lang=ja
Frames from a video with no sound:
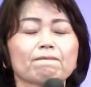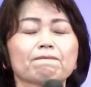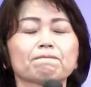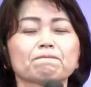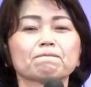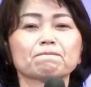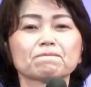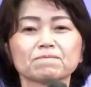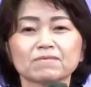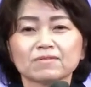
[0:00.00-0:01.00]
we bow
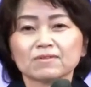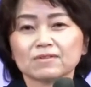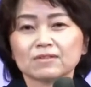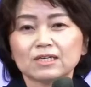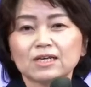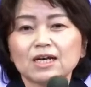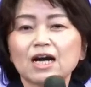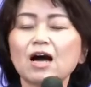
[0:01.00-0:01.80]
down before Him.